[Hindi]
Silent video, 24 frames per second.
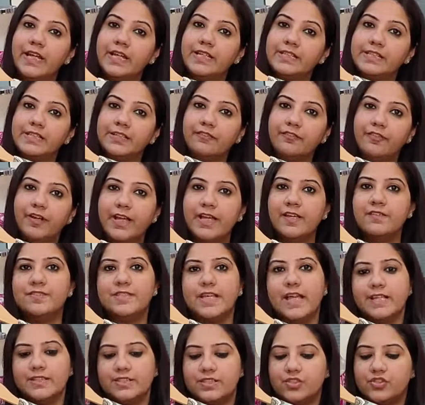नाइन्टी फाइव
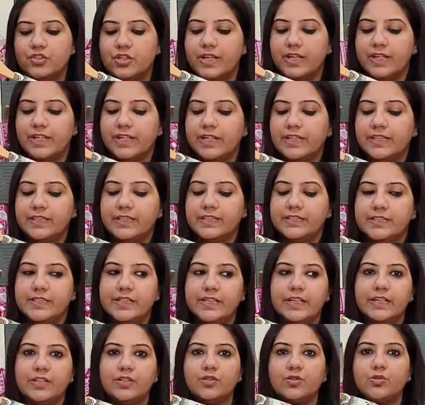साइजेस रहेंगे
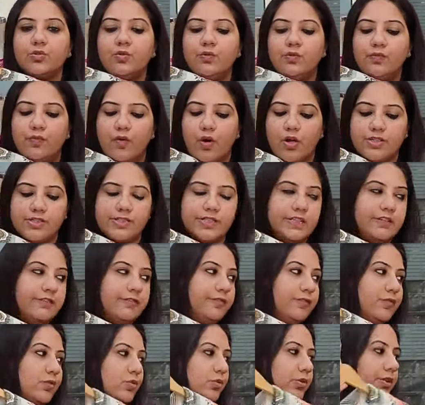थर्टी एट टू फोर्टी
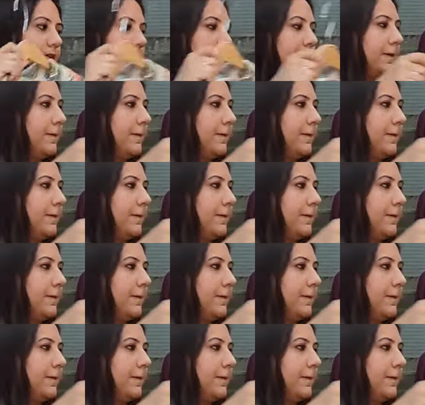फोर